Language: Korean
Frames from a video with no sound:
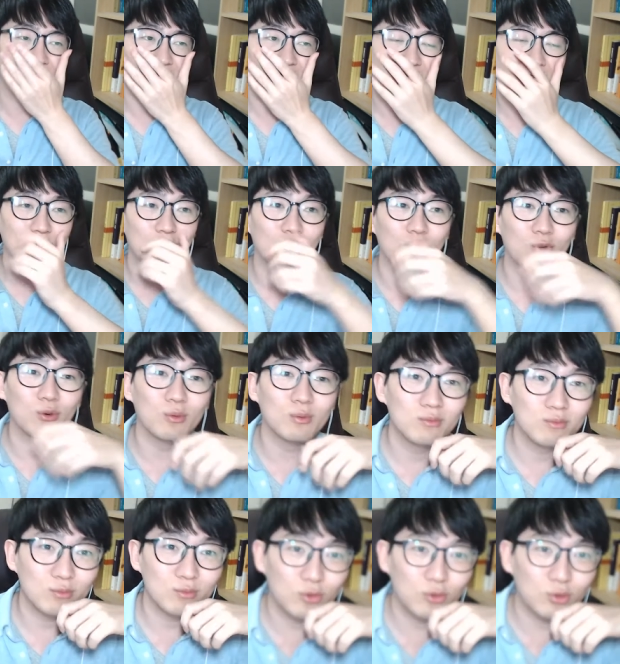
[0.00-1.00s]
뭐,
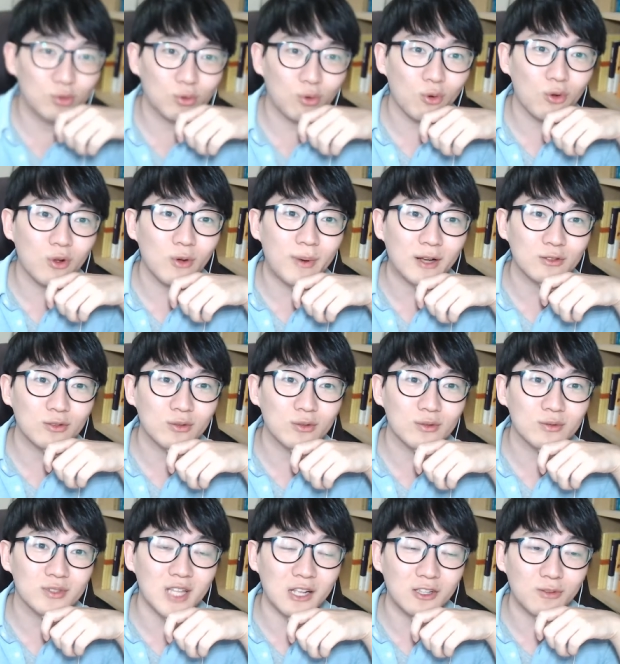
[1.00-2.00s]
뭐 토크 방송,
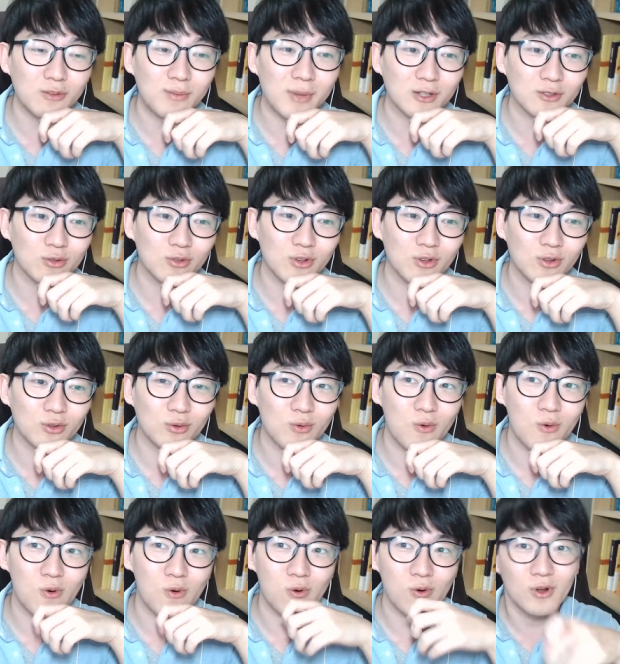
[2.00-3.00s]
사전 방송
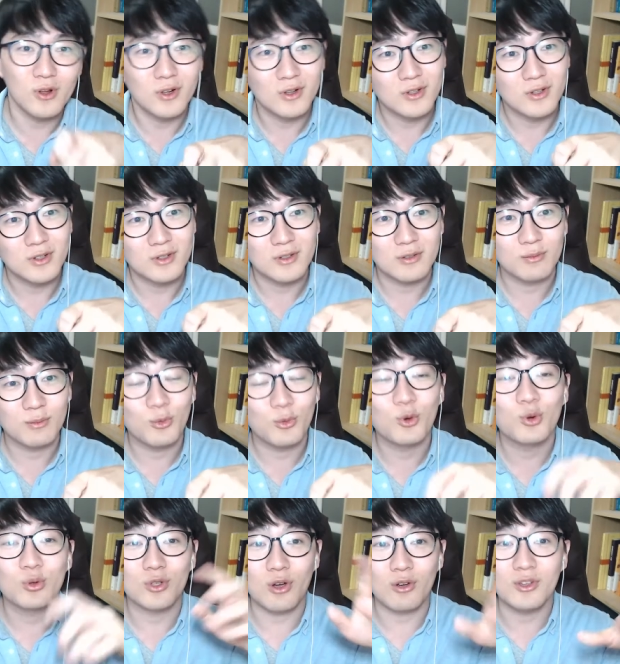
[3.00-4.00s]
켜놓고
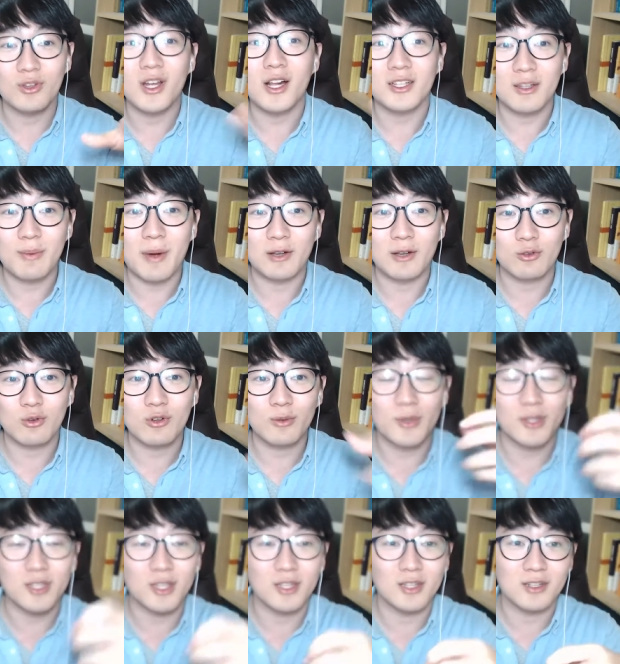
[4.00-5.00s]
뭐 경기할 때 방송
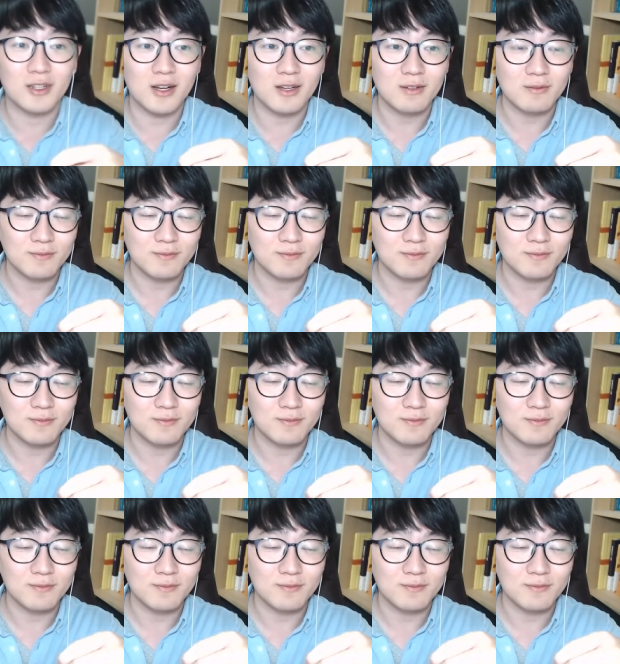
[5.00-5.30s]
끄면 되니까